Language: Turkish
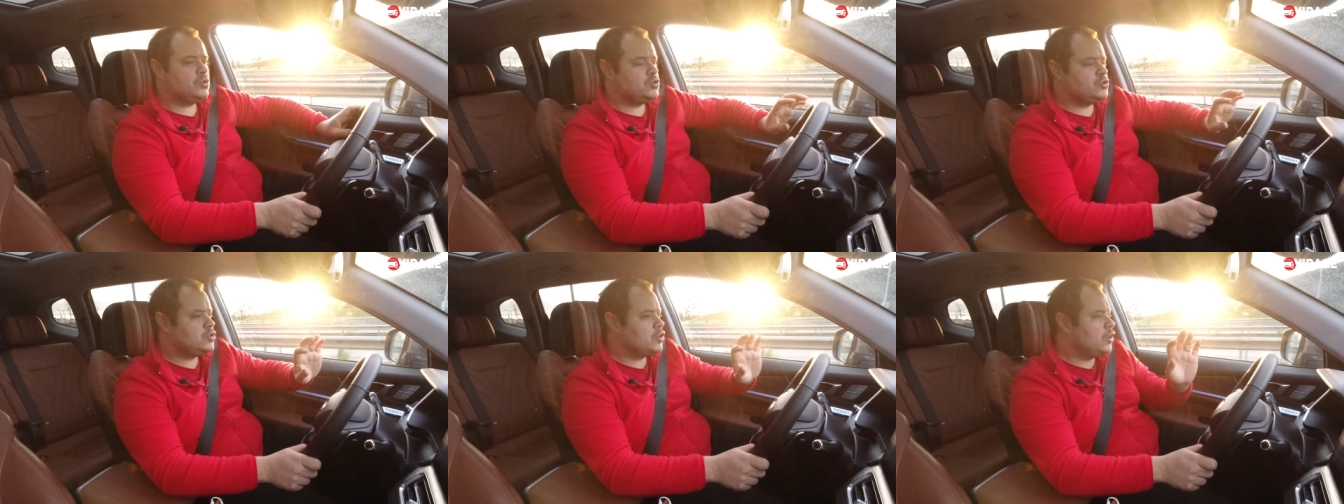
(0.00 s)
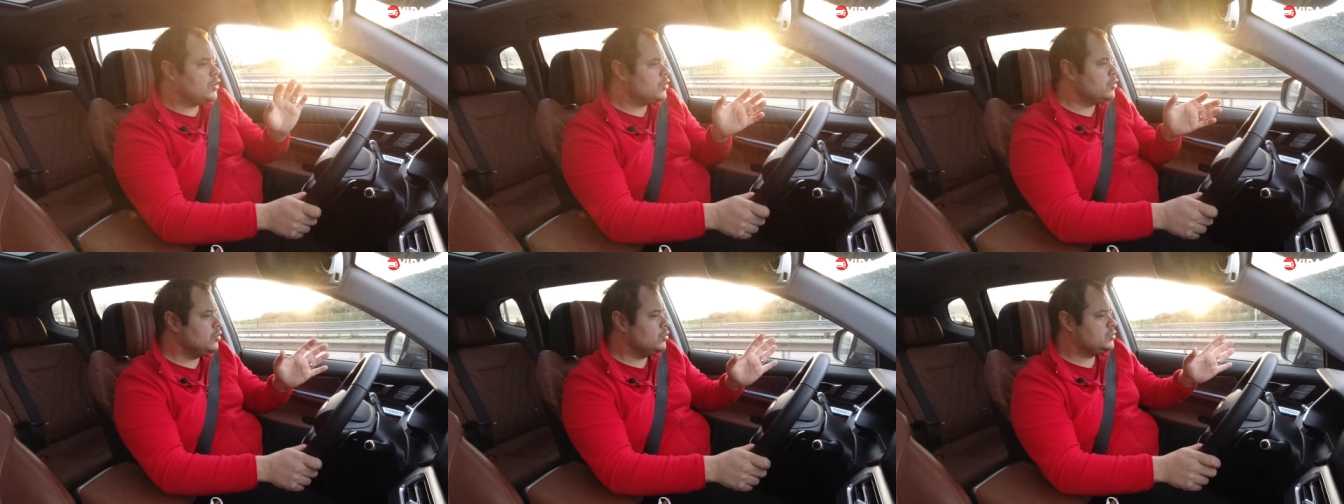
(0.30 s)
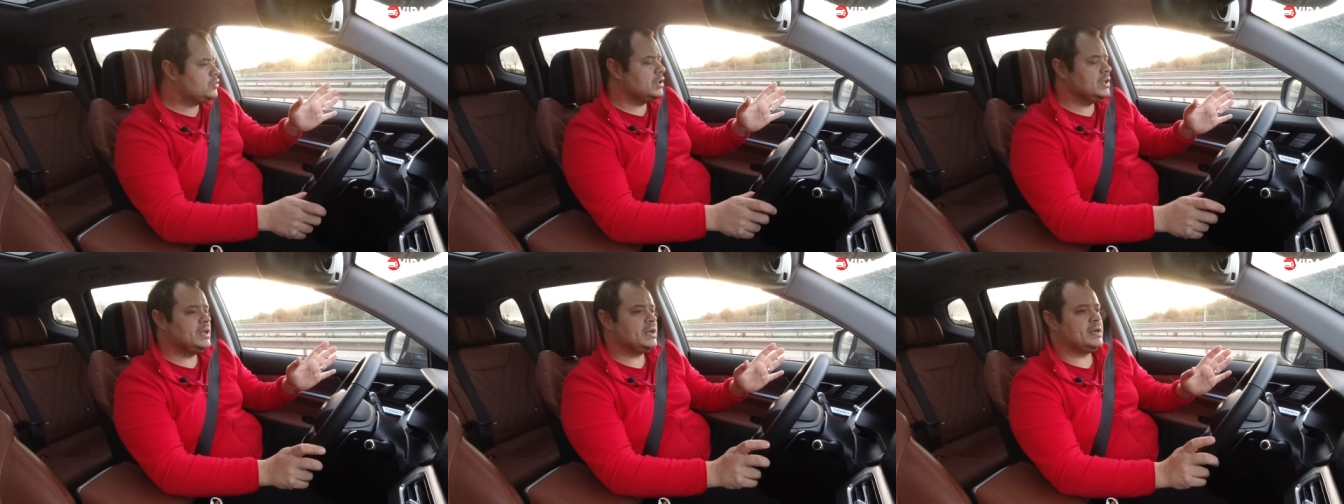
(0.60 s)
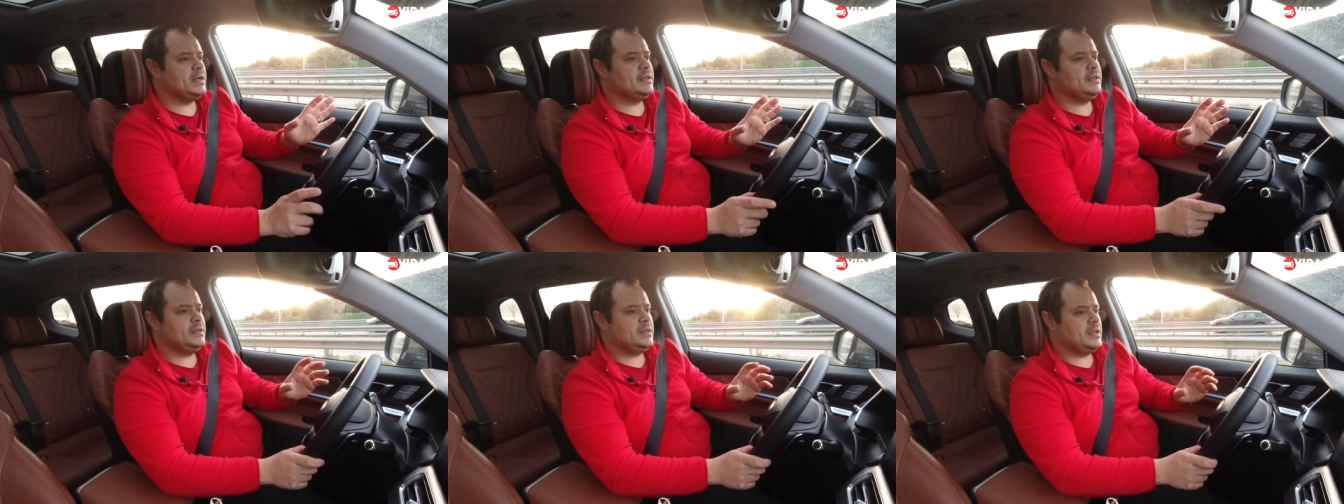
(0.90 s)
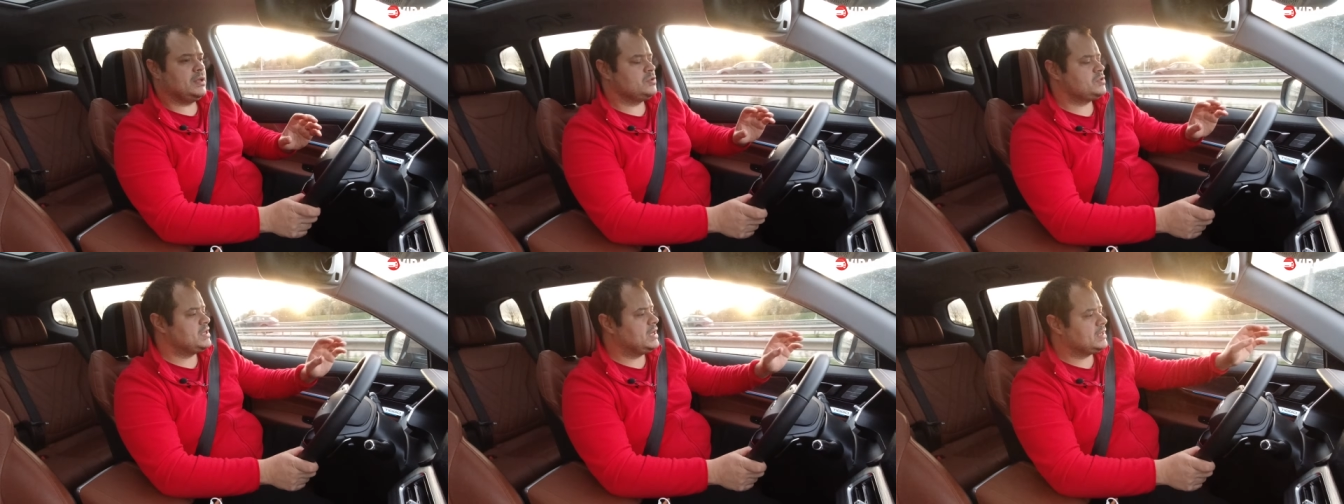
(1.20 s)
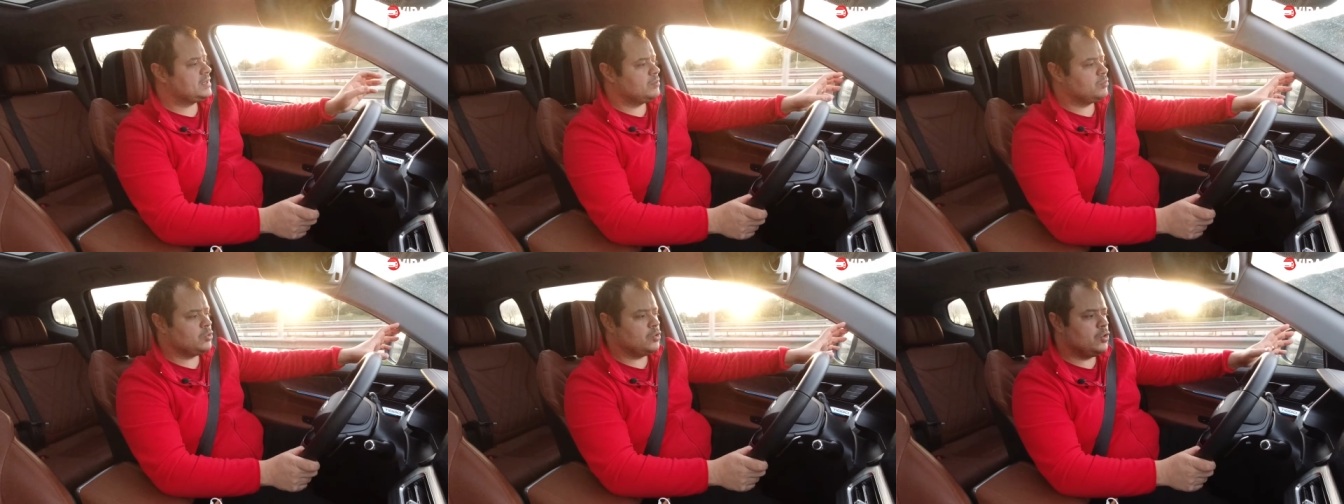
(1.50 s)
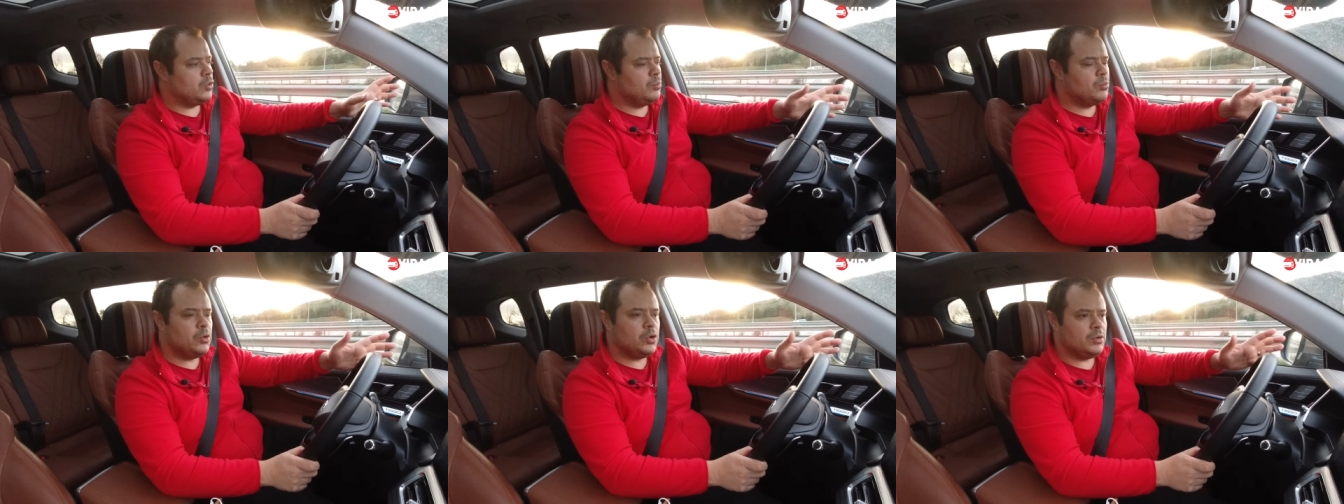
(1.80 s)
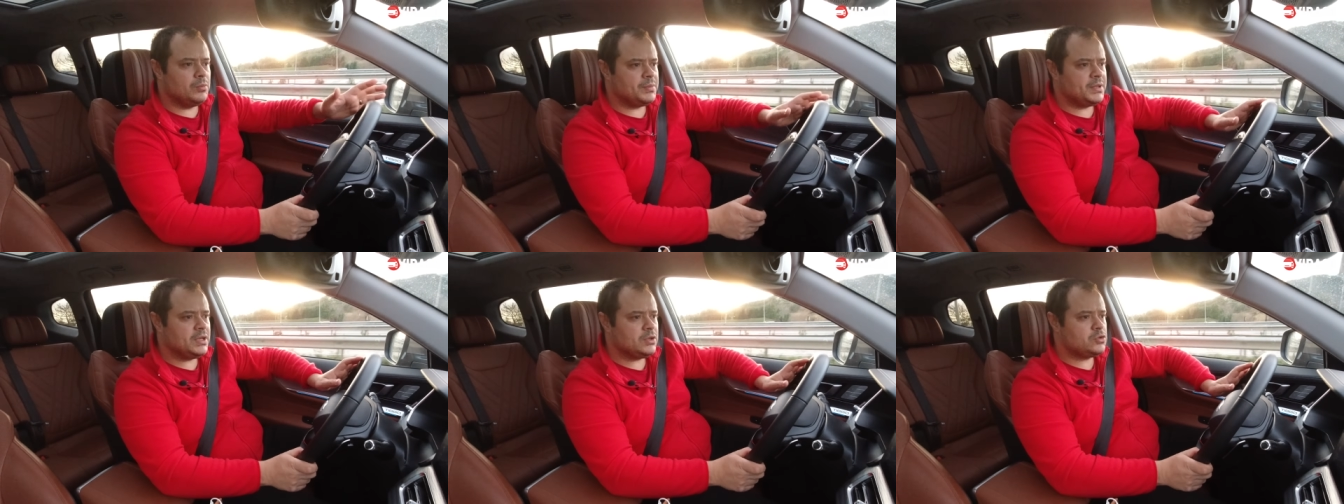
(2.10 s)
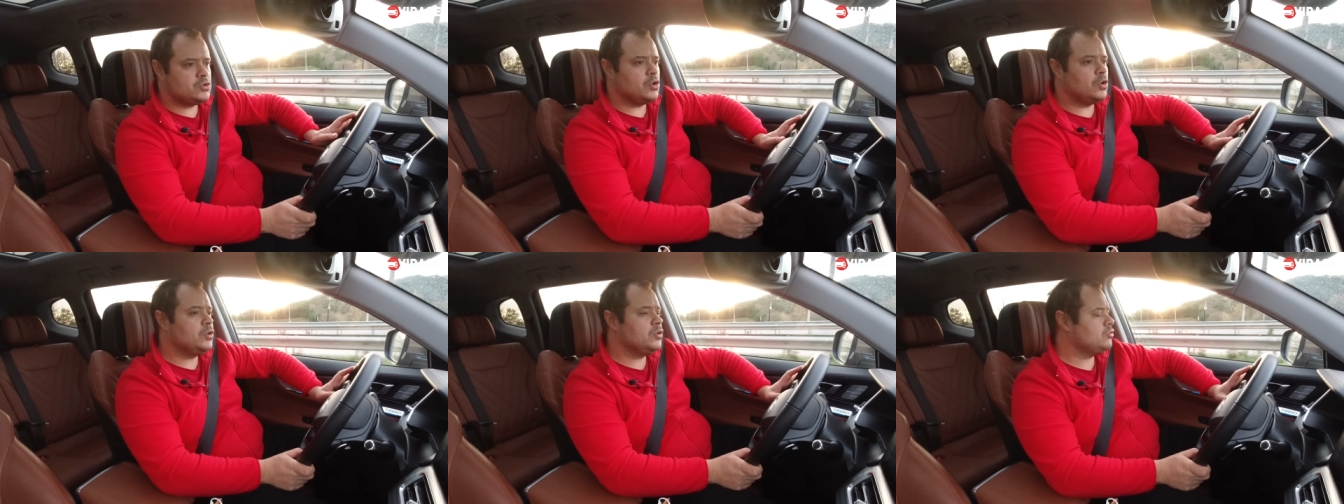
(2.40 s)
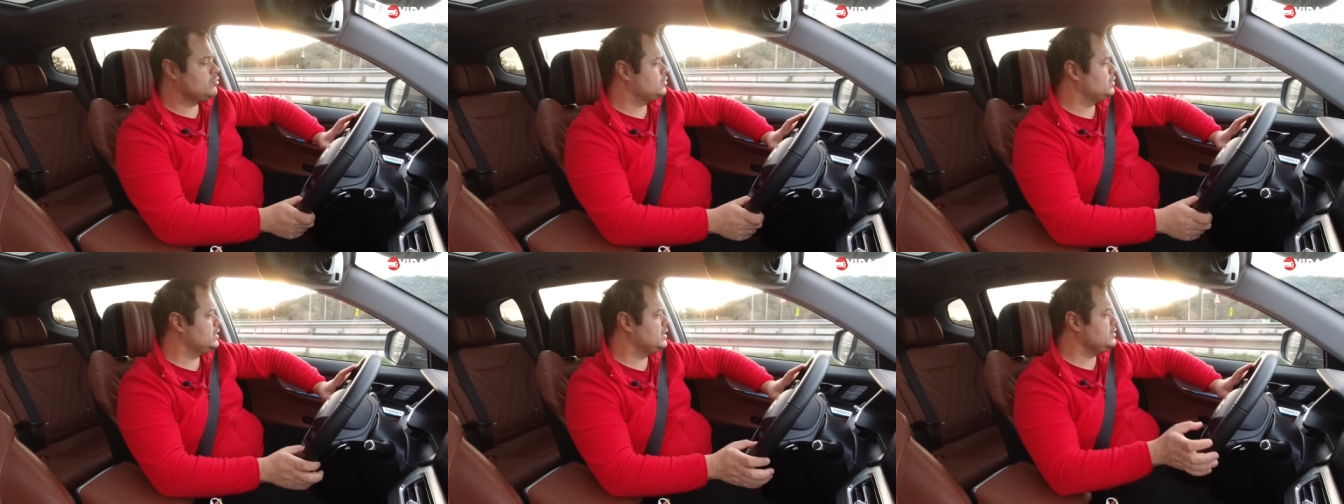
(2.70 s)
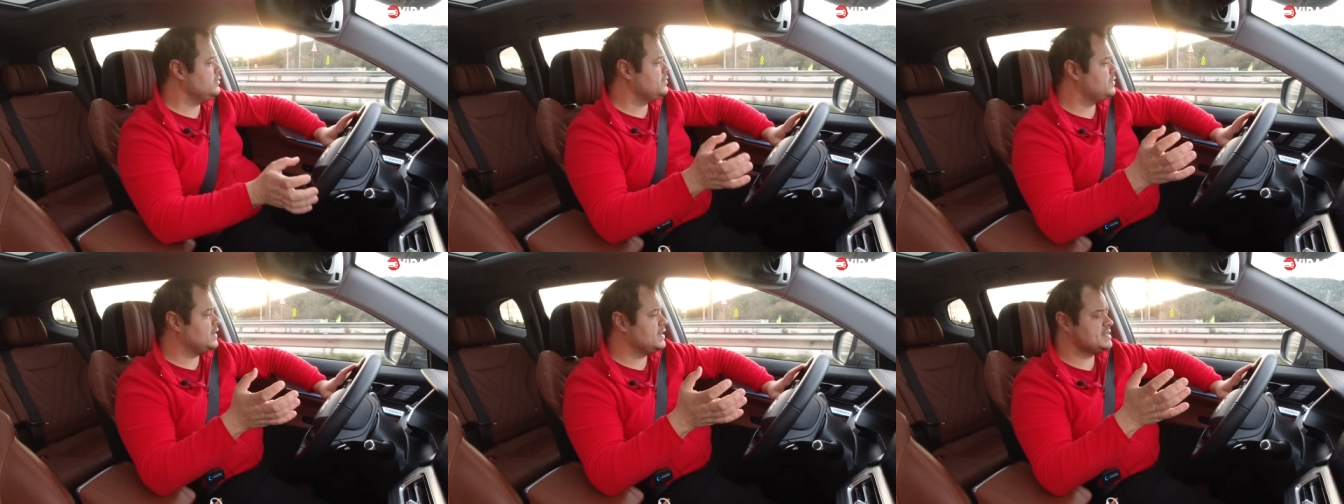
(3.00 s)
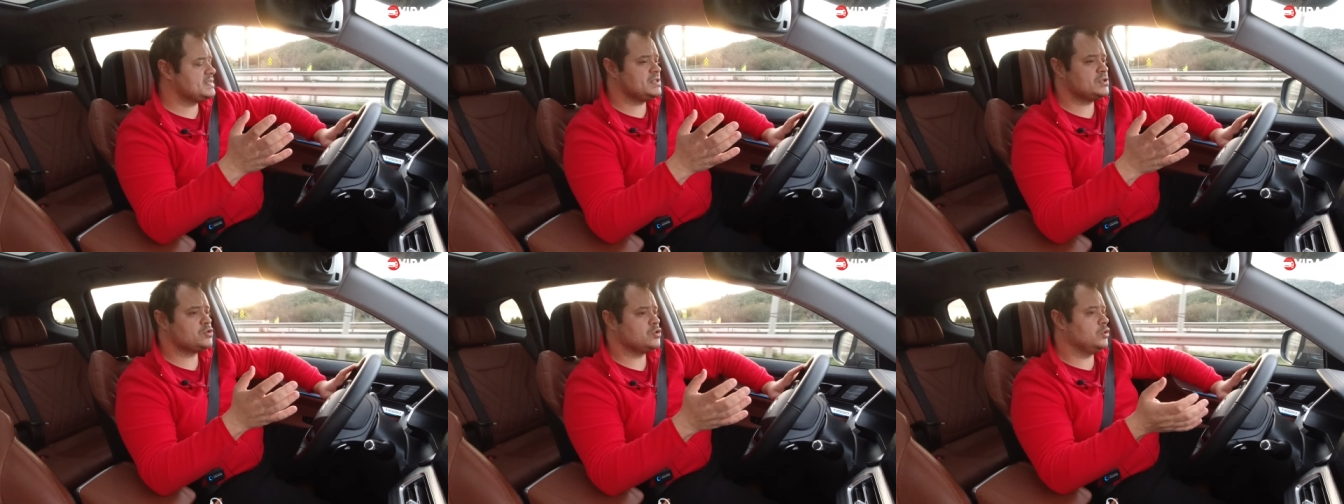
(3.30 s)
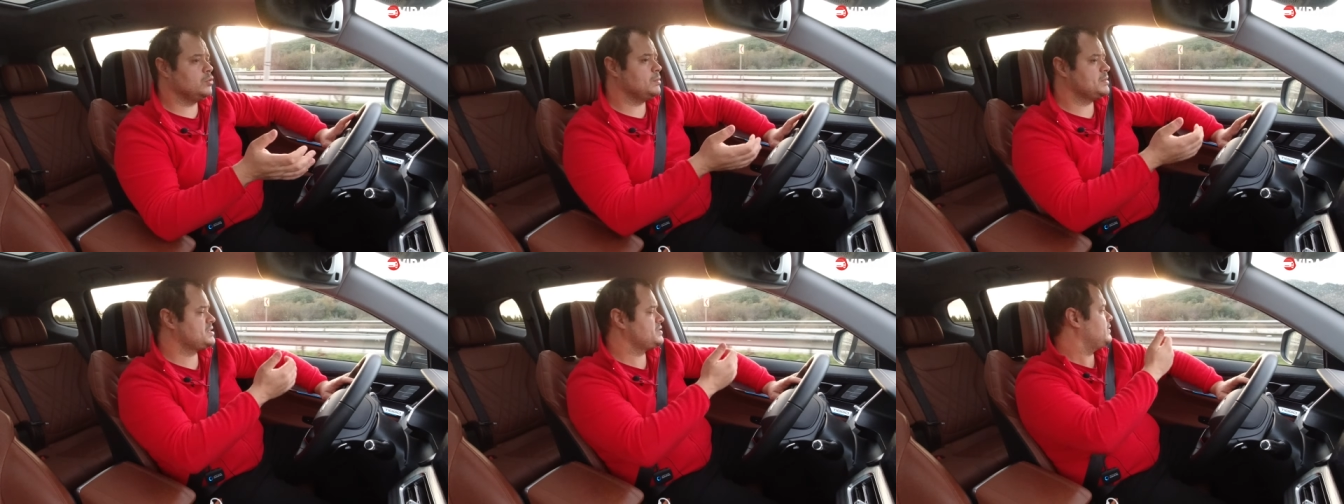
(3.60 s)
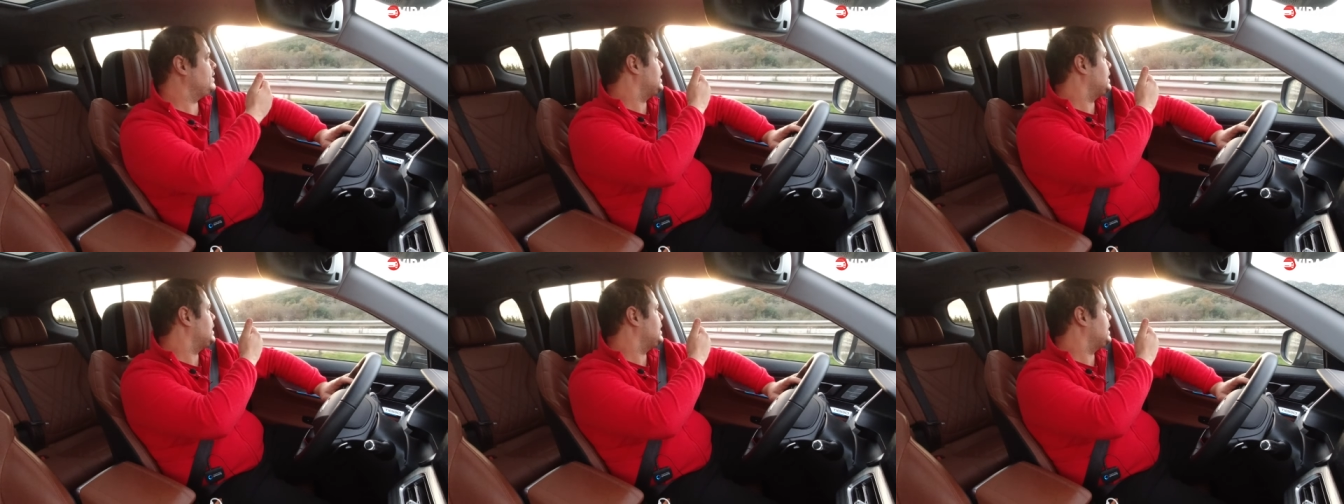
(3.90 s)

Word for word: kör noktalarının özellikle bu ön bölümde kör noktaların fazlaca olması